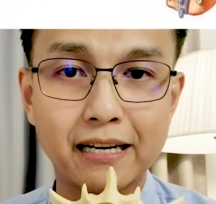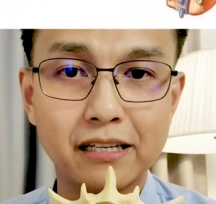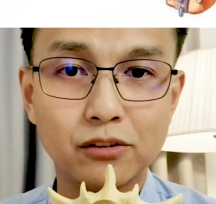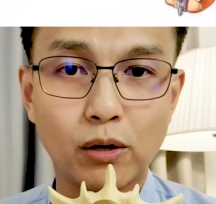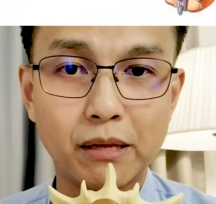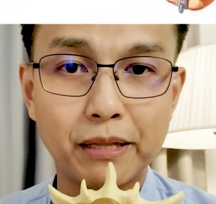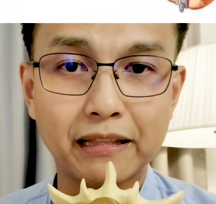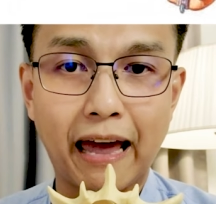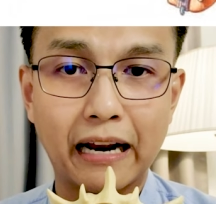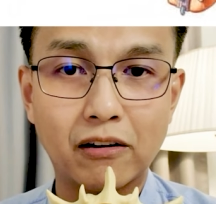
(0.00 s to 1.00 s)
คือตัวที่มัน
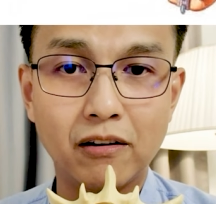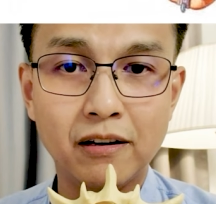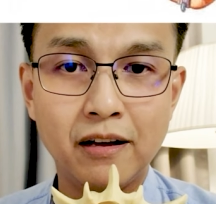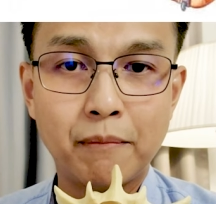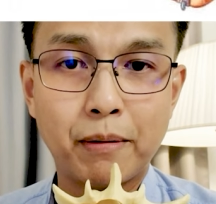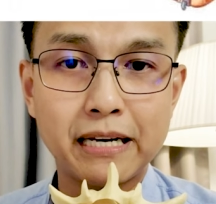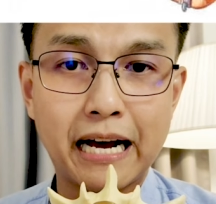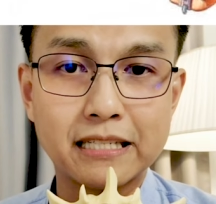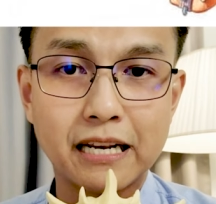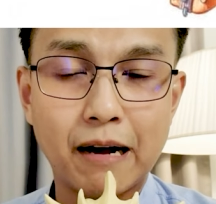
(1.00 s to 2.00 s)
แตกเนาะมันอา
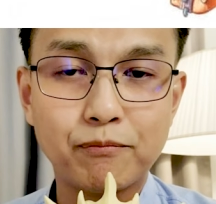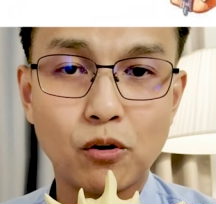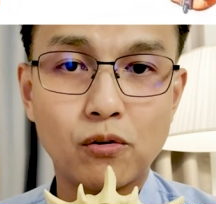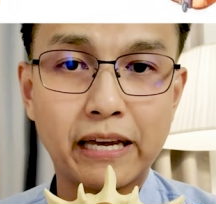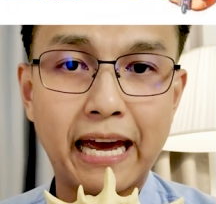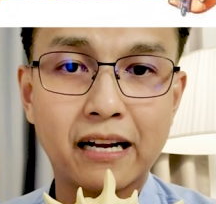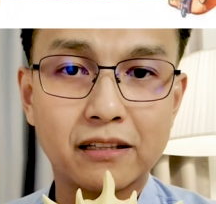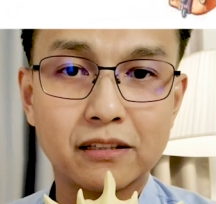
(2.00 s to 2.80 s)
จจะทับตรงแง่ง